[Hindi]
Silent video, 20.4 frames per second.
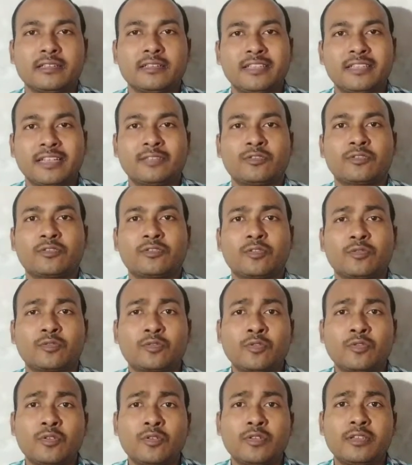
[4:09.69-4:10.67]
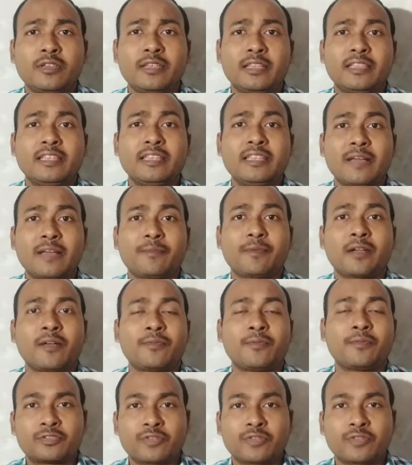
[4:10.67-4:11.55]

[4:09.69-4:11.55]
जी हाँ दोस्तों तो यदि आपका